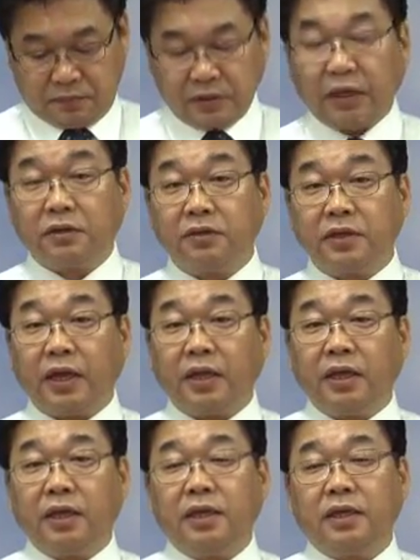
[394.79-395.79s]
자 그런데
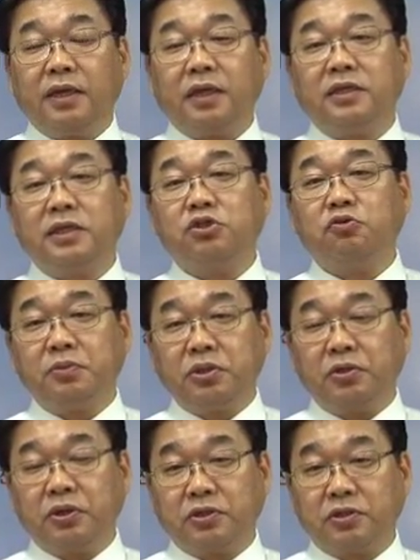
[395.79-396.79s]
이러한 지수
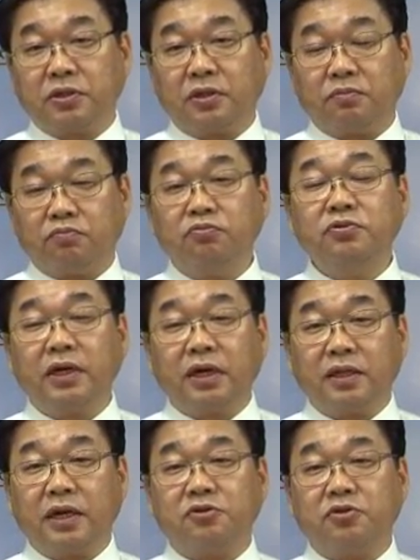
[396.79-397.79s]
비교에 있어서
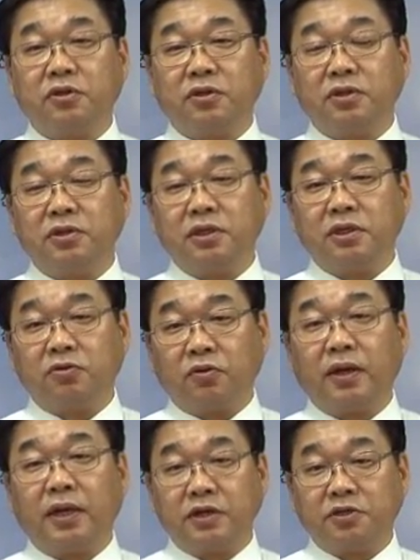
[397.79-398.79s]
문제가 될 수 있는 여지 또
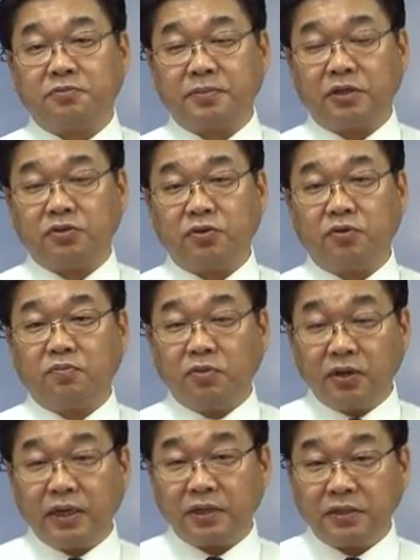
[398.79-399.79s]
하나 있습니다. 그죠
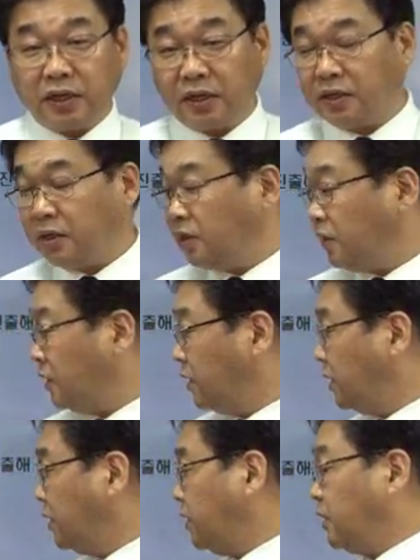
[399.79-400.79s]
뭐가 있느냐?
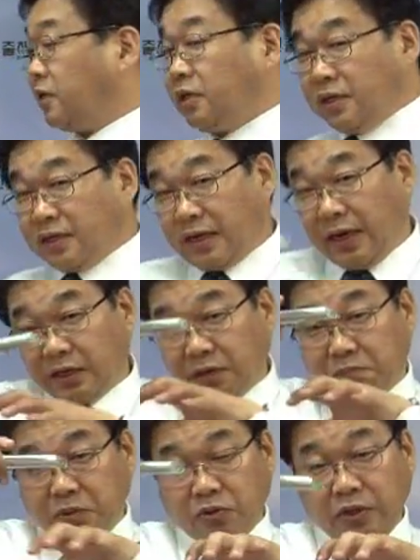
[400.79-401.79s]

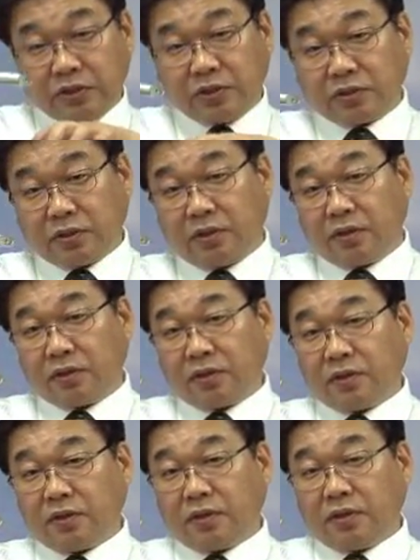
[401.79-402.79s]
가격 비교에 있어서
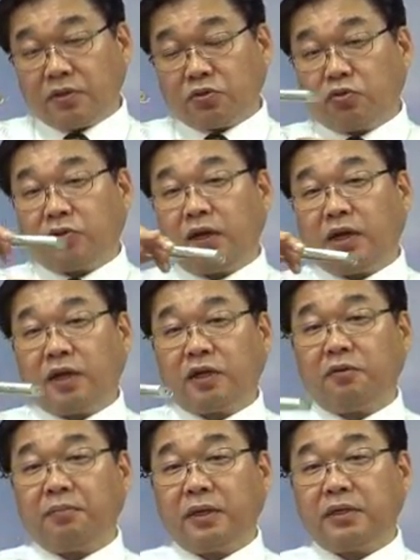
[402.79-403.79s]
동일한
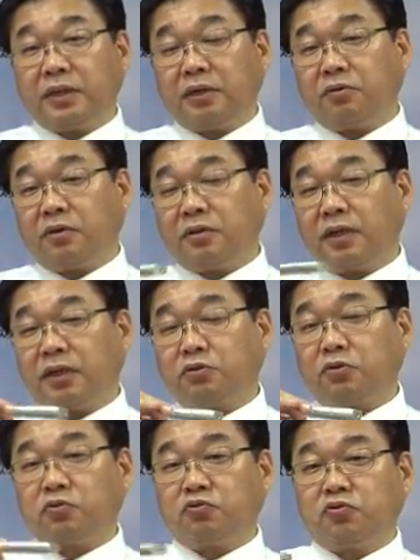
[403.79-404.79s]
가격을 매기지 않고 그날의
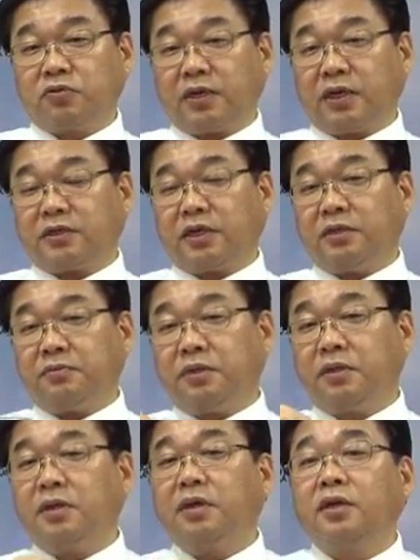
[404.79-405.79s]
소득 수준 따라서
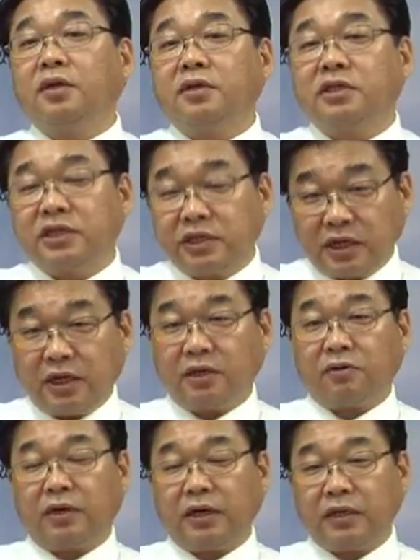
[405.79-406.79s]
아니면
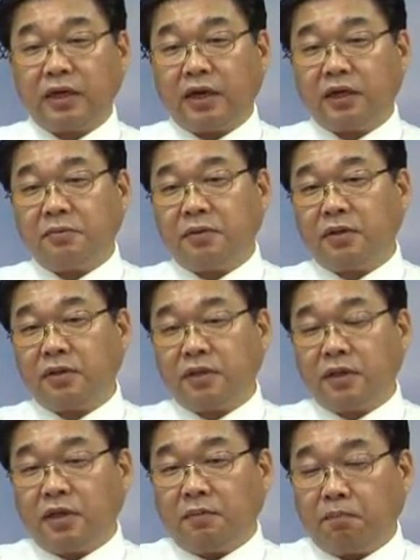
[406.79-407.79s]
시장 관계
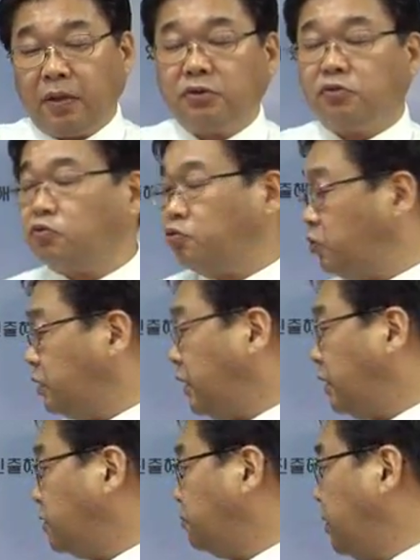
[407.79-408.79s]
아니면은 판촉 수준에
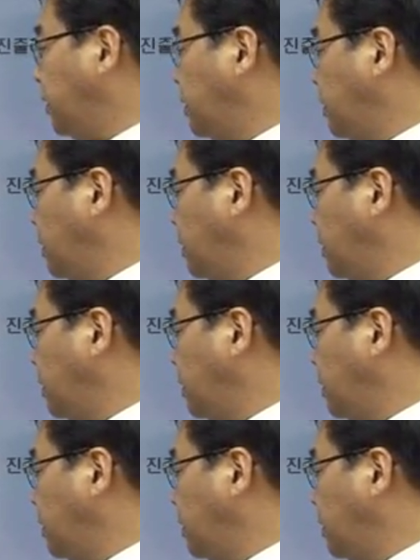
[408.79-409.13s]
따라서 뭐